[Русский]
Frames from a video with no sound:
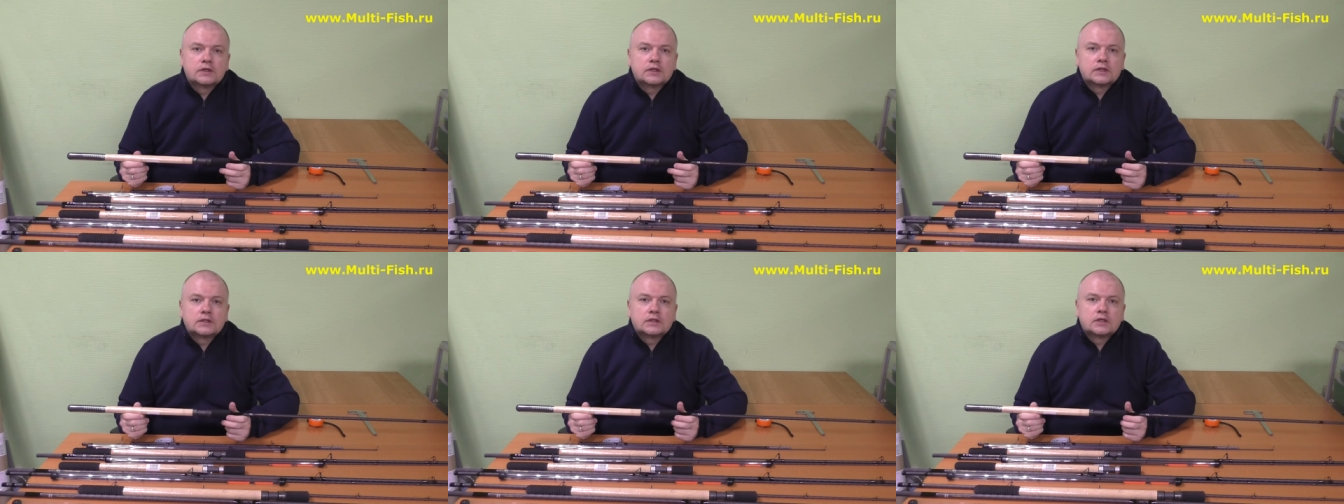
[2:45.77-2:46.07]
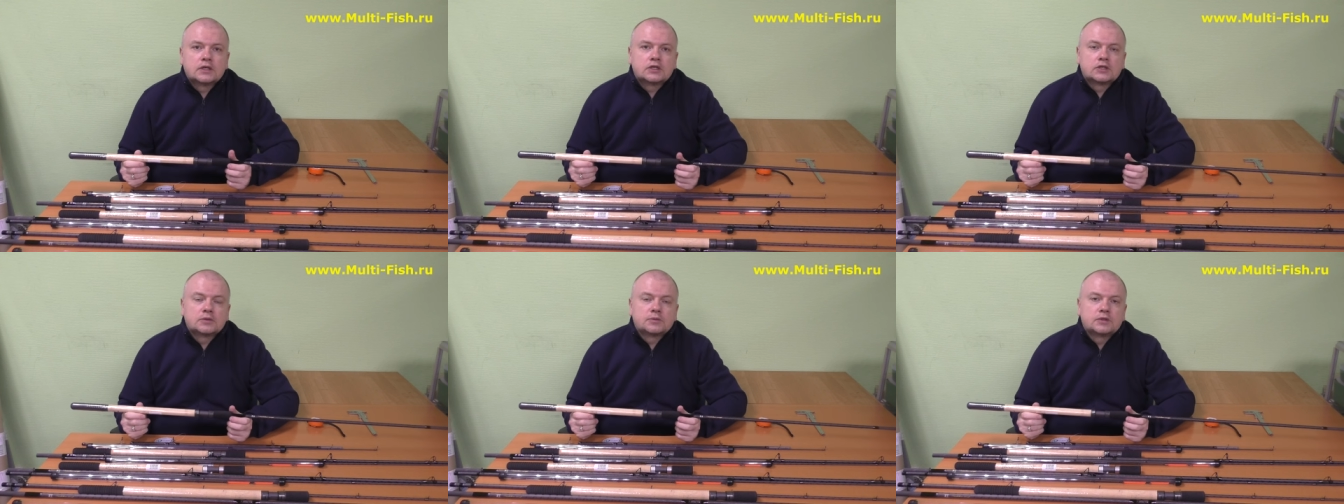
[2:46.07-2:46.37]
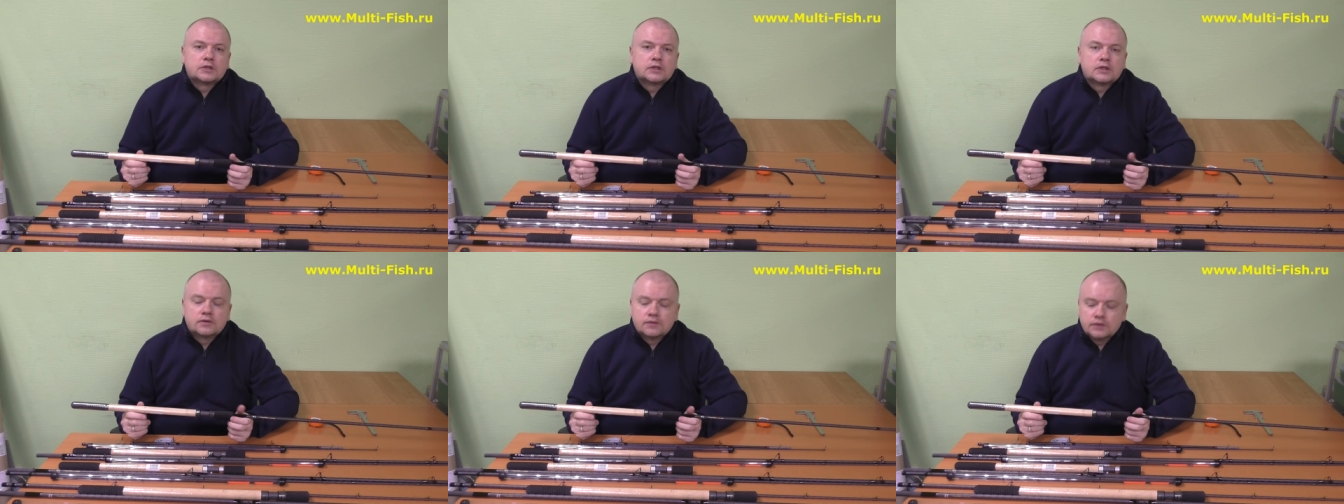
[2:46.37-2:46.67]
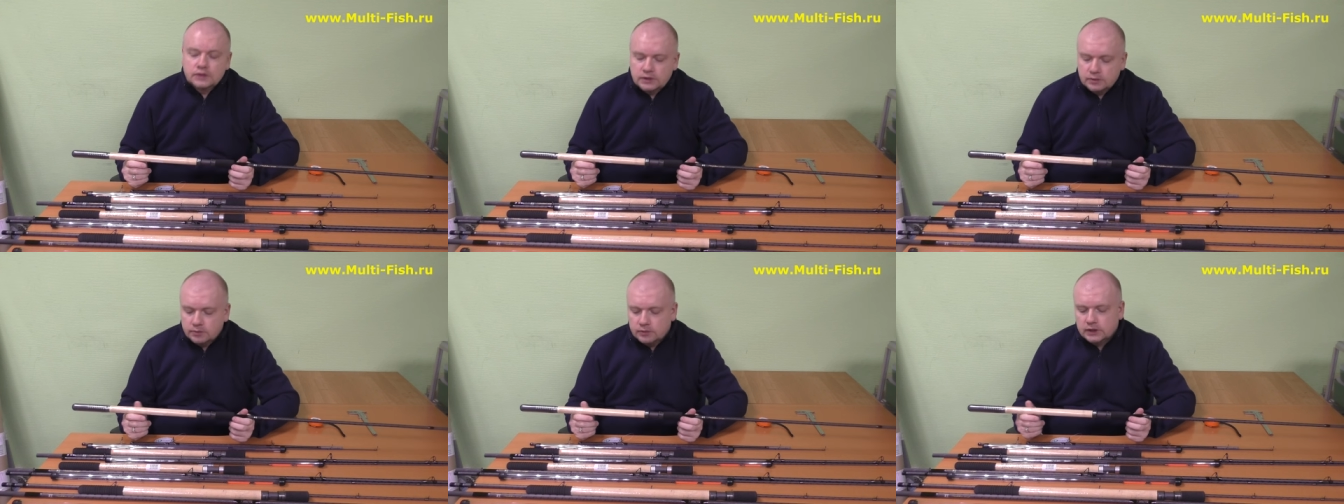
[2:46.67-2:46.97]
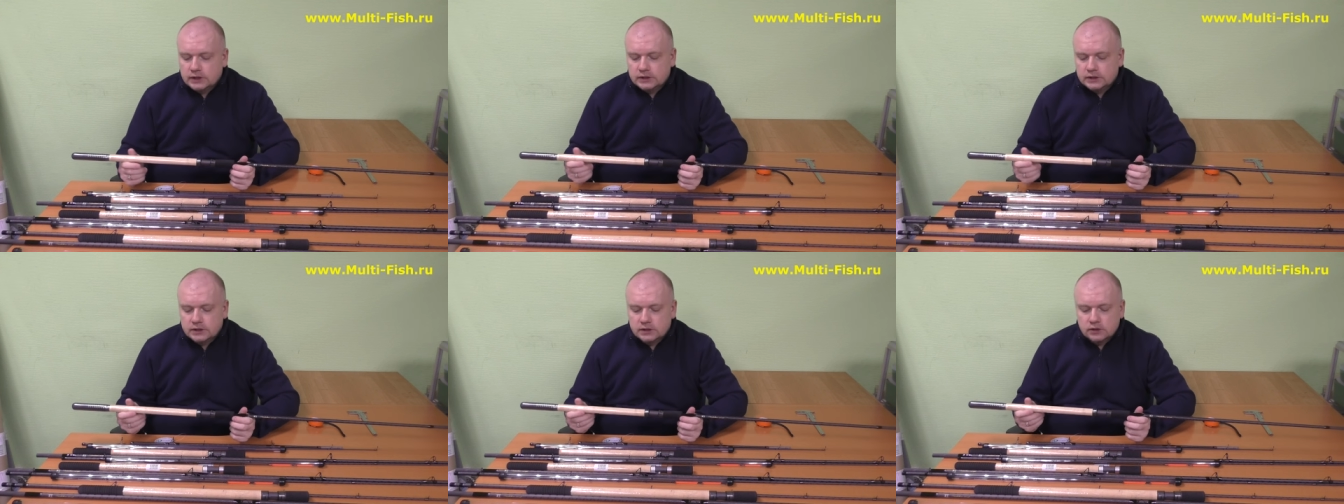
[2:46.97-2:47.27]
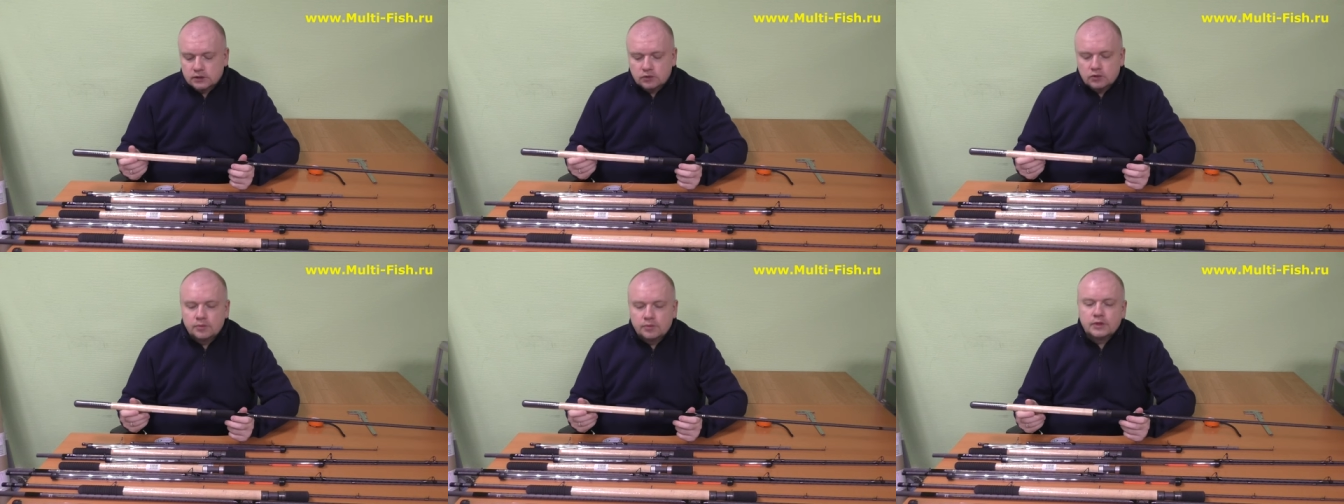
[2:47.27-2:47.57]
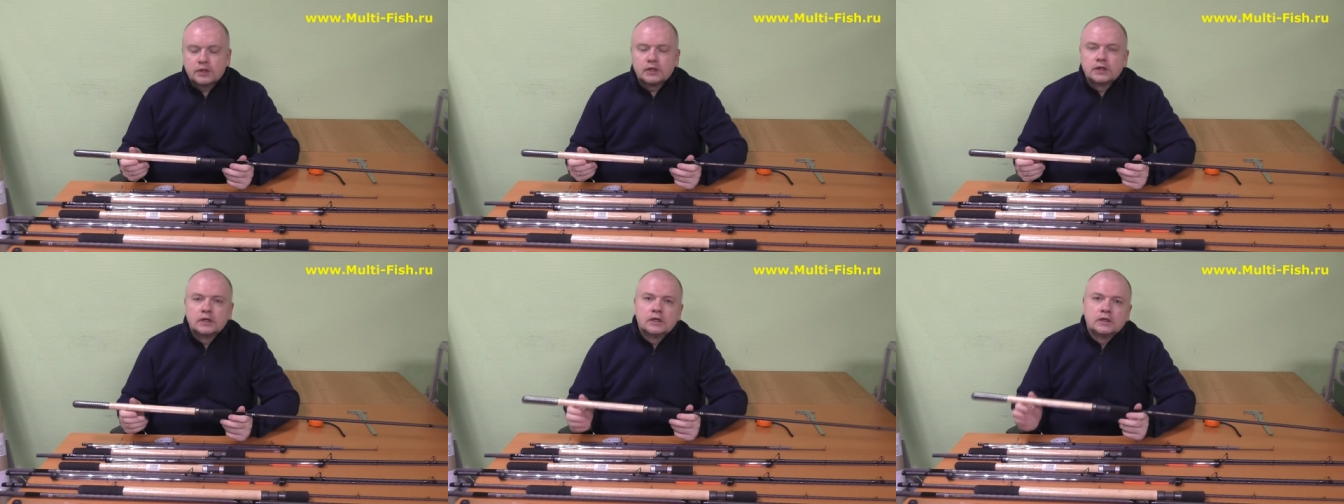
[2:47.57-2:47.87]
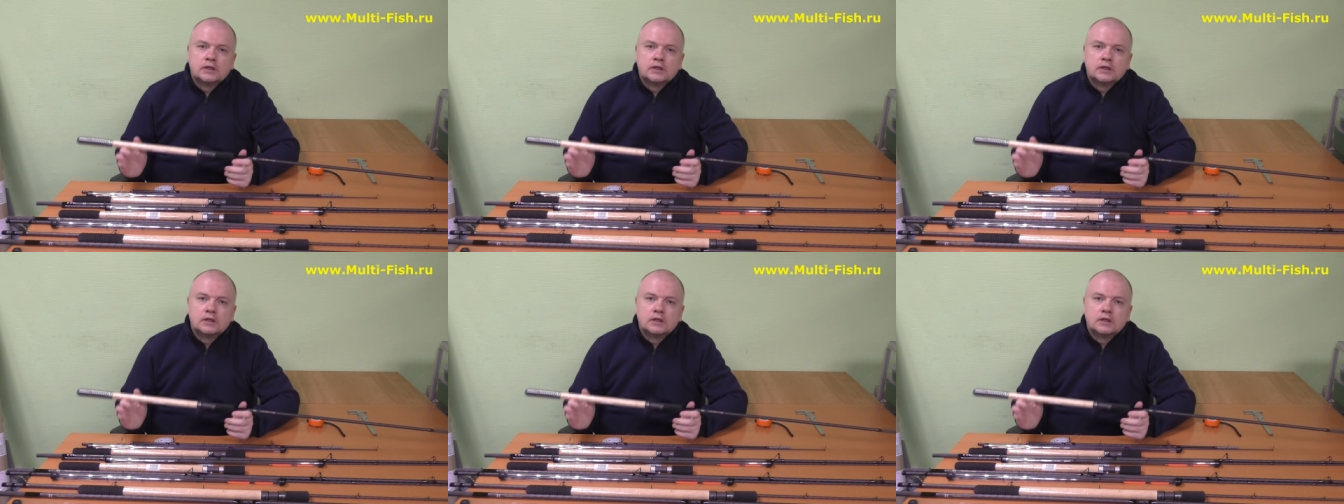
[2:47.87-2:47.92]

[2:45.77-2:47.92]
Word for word: На старшем стоит 18 номер,